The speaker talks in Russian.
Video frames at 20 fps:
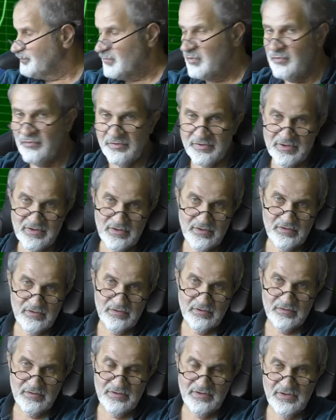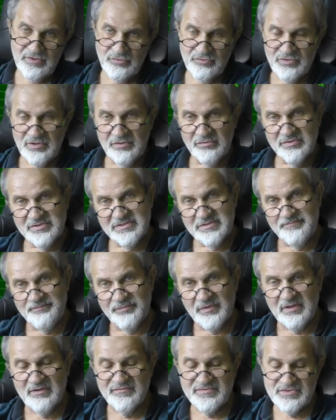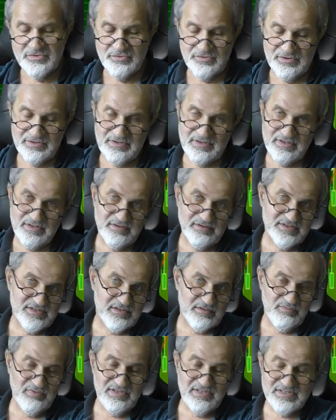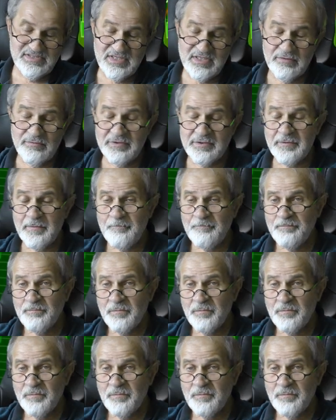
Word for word: ну и ей удалось все это дело стабилизировать.